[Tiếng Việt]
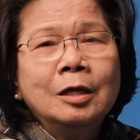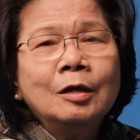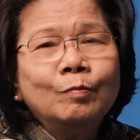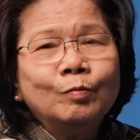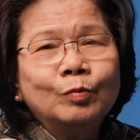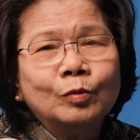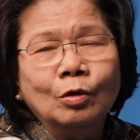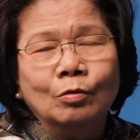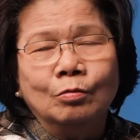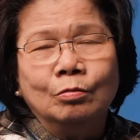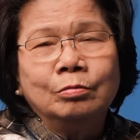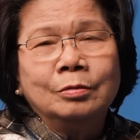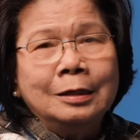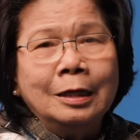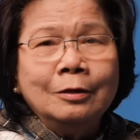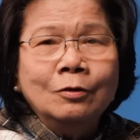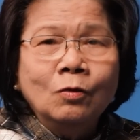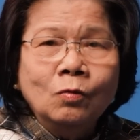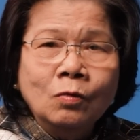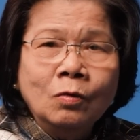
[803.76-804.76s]
tiếp tục
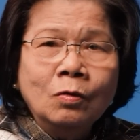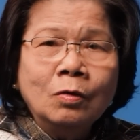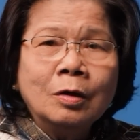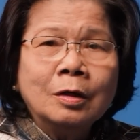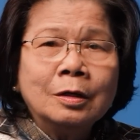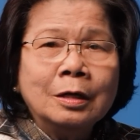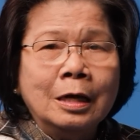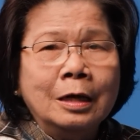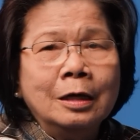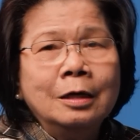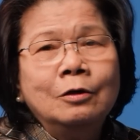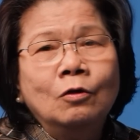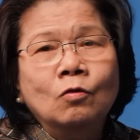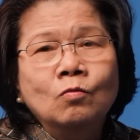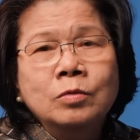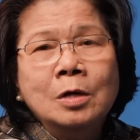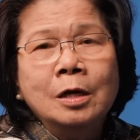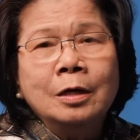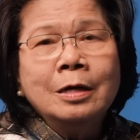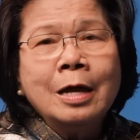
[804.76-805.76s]
chạy đua để
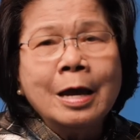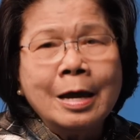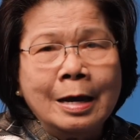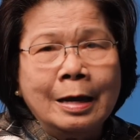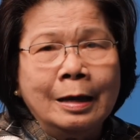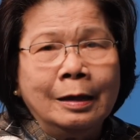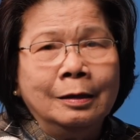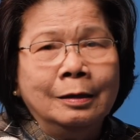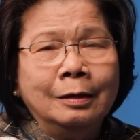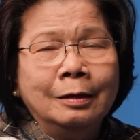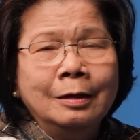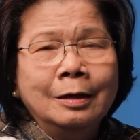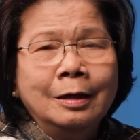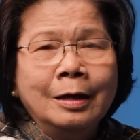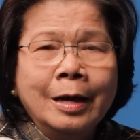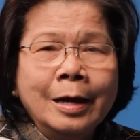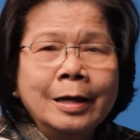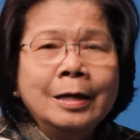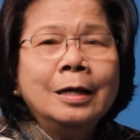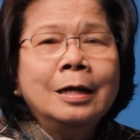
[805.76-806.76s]
cung ứng hàng
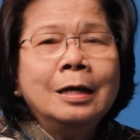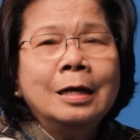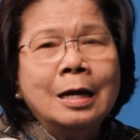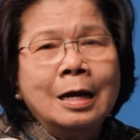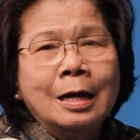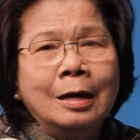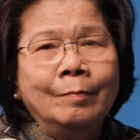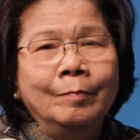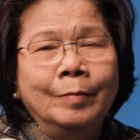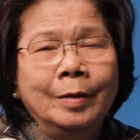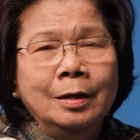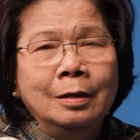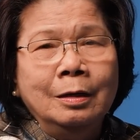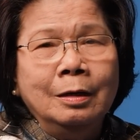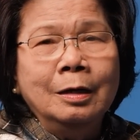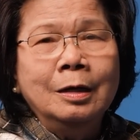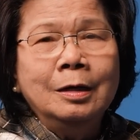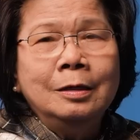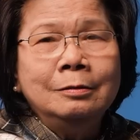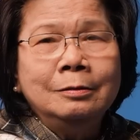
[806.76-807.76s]
hay là
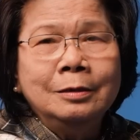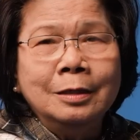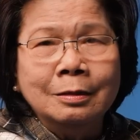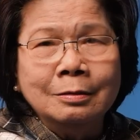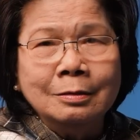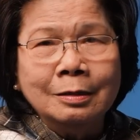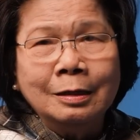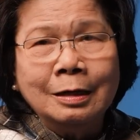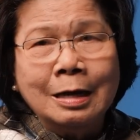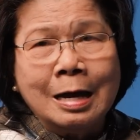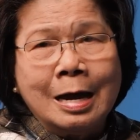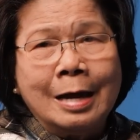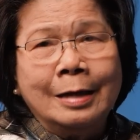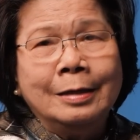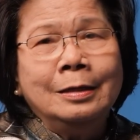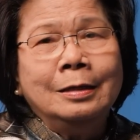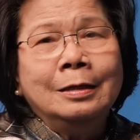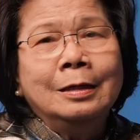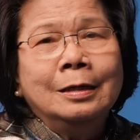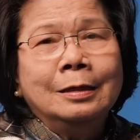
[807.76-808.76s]
mình nên dừng
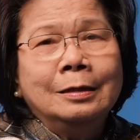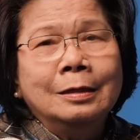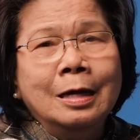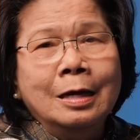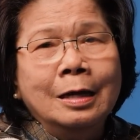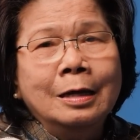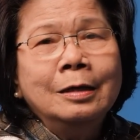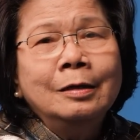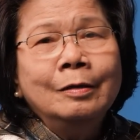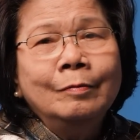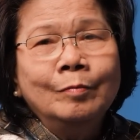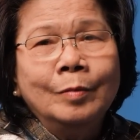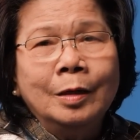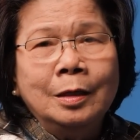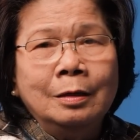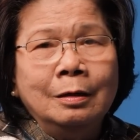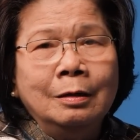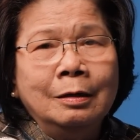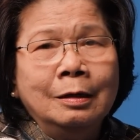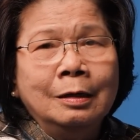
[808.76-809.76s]
lại để
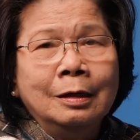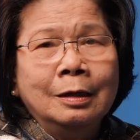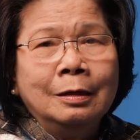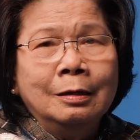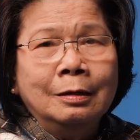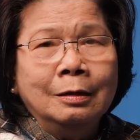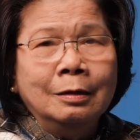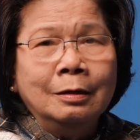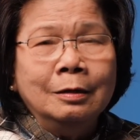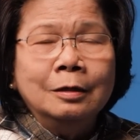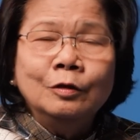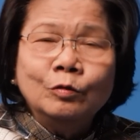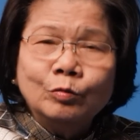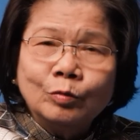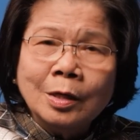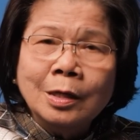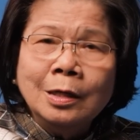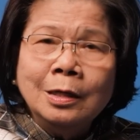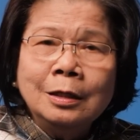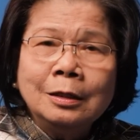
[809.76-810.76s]
mình À, ưu
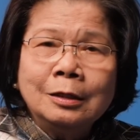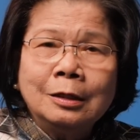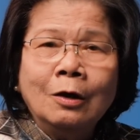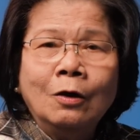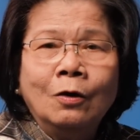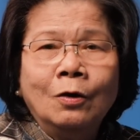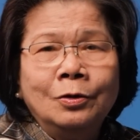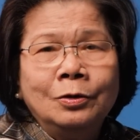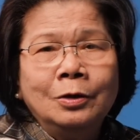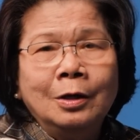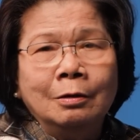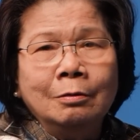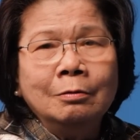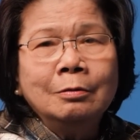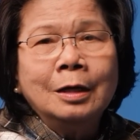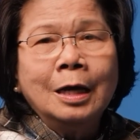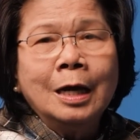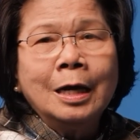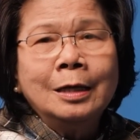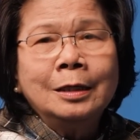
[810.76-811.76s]
tiên cho
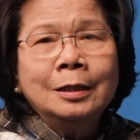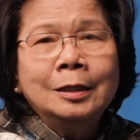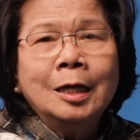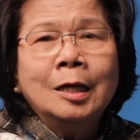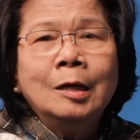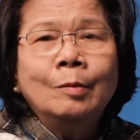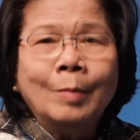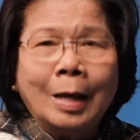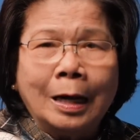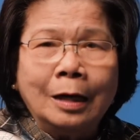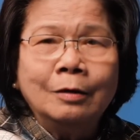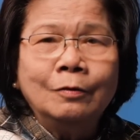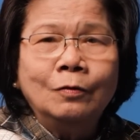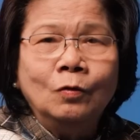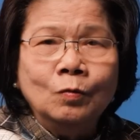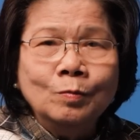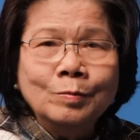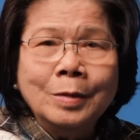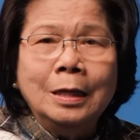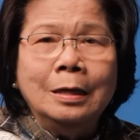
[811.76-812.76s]
những cái thế mạnh
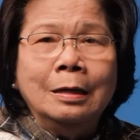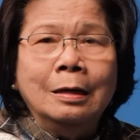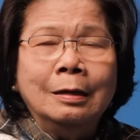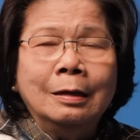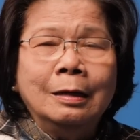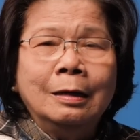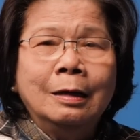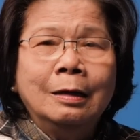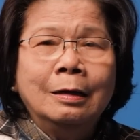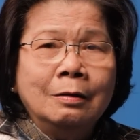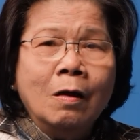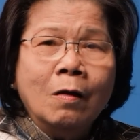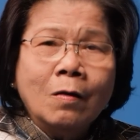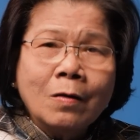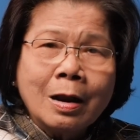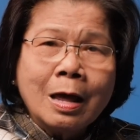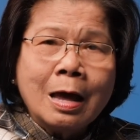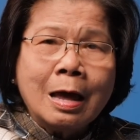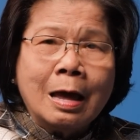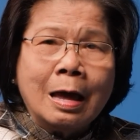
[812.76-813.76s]
của mình đó
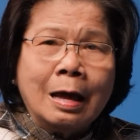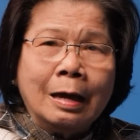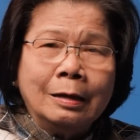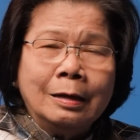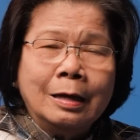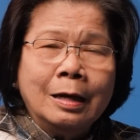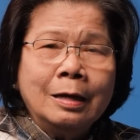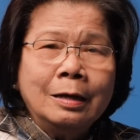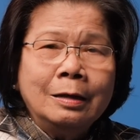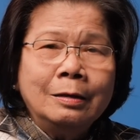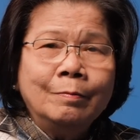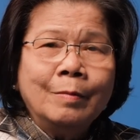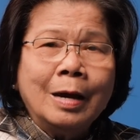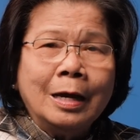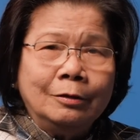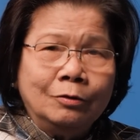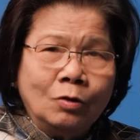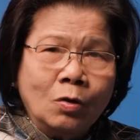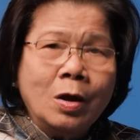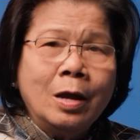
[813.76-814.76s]
là cái
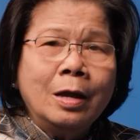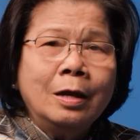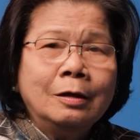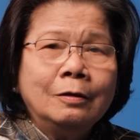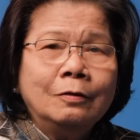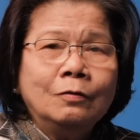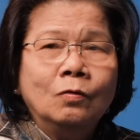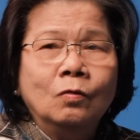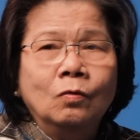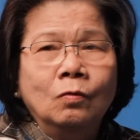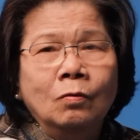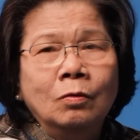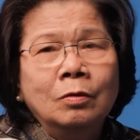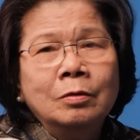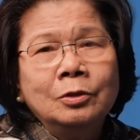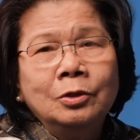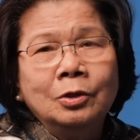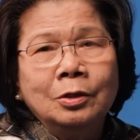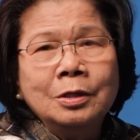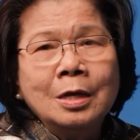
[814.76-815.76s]
bài toán của
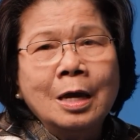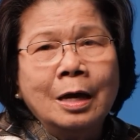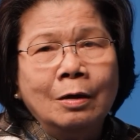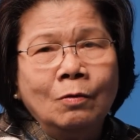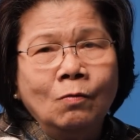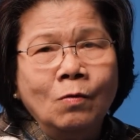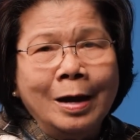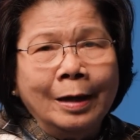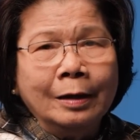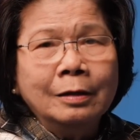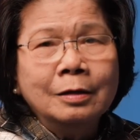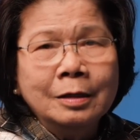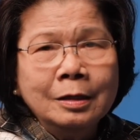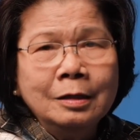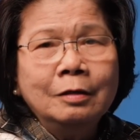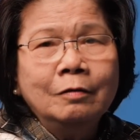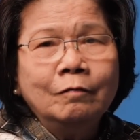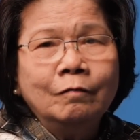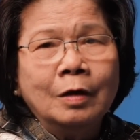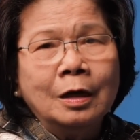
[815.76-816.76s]
những nhà quản
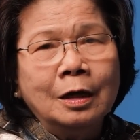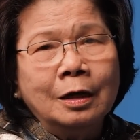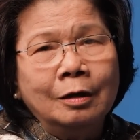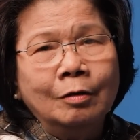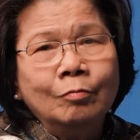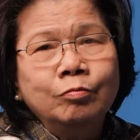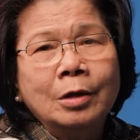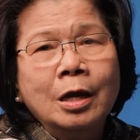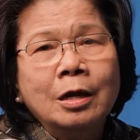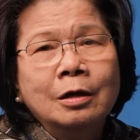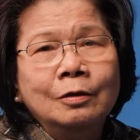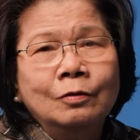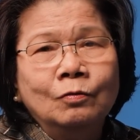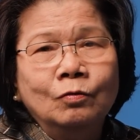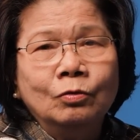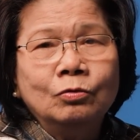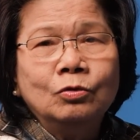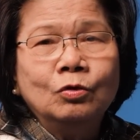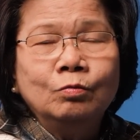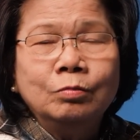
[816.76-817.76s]
lý và nông dân
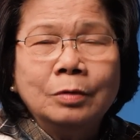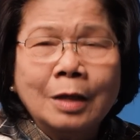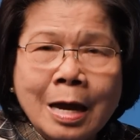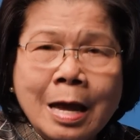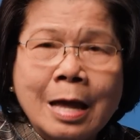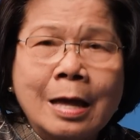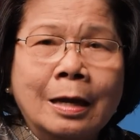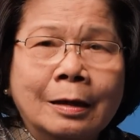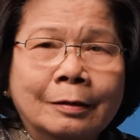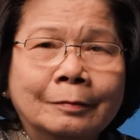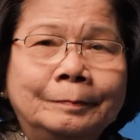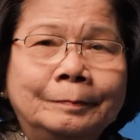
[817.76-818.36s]
của chúng ta